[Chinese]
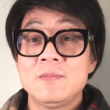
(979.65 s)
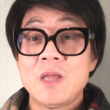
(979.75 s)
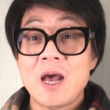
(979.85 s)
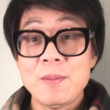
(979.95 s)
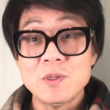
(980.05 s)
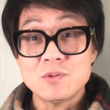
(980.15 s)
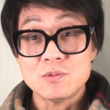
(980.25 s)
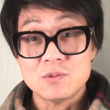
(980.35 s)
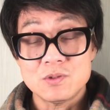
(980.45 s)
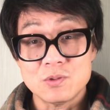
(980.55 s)
他们
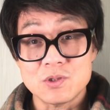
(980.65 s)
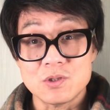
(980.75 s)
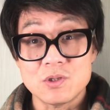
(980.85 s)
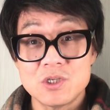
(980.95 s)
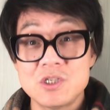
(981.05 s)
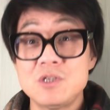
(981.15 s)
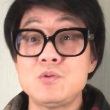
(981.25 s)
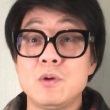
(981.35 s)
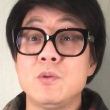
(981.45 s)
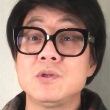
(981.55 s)
就就是吸
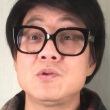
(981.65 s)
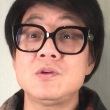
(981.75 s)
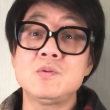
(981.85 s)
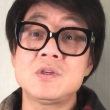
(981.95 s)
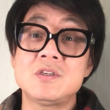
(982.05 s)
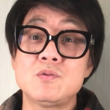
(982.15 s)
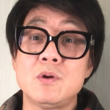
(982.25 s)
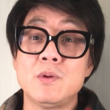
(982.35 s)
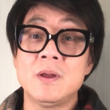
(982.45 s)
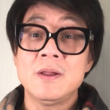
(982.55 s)
血鬼，就是因为吸
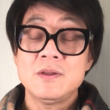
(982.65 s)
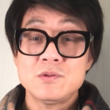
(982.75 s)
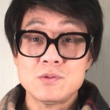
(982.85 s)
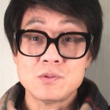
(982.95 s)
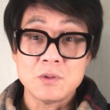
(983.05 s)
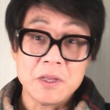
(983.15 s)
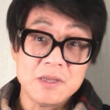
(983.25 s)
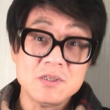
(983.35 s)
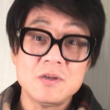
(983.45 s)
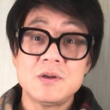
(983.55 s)
血鬼就是从
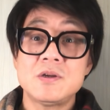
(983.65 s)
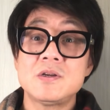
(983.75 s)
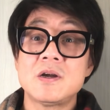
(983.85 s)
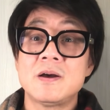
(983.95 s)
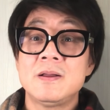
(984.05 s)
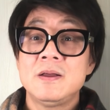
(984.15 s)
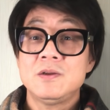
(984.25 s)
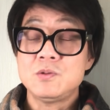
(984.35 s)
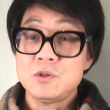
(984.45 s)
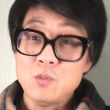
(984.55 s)
年轻人身上，
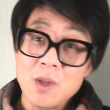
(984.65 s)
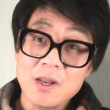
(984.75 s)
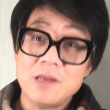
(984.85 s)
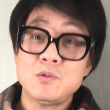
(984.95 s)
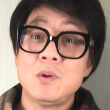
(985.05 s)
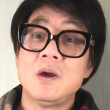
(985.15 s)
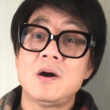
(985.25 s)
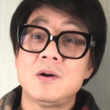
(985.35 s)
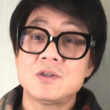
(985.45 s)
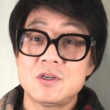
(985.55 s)
尤其是越年轻越
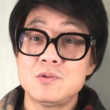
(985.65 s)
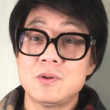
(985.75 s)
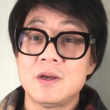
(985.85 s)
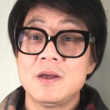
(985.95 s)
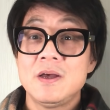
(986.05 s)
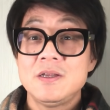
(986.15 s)
好吸血。